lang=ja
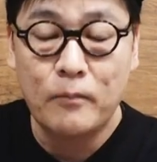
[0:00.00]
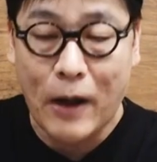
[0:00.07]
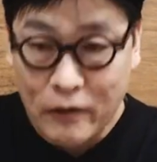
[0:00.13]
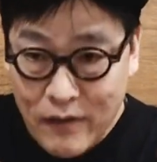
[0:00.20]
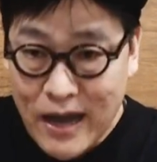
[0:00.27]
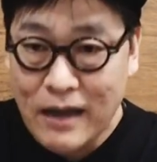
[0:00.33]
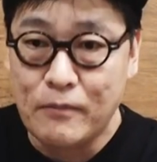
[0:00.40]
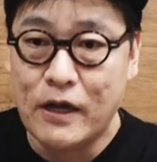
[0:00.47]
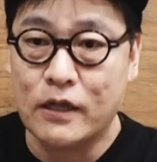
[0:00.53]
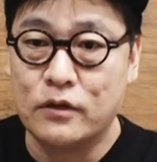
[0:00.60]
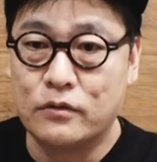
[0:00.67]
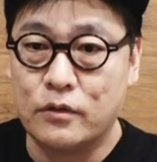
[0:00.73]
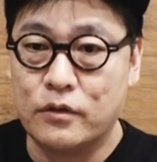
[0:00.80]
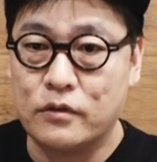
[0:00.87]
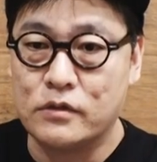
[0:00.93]
パワーマン
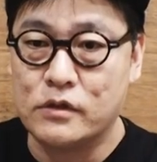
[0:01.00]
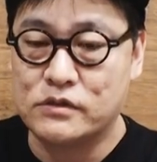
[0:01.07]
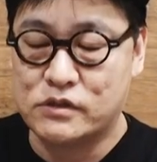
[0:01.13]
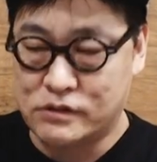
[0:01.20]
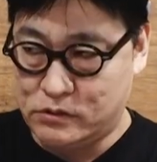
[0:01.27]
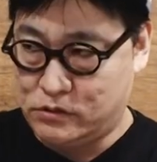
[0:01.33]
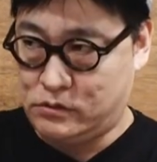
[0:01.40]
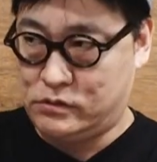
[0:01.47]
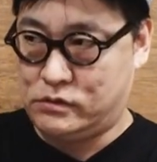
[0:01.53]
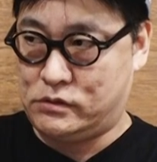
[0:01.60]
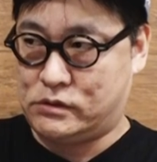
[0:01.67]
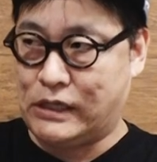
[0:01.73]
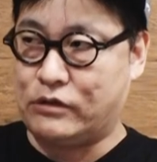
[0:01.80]
という、うん、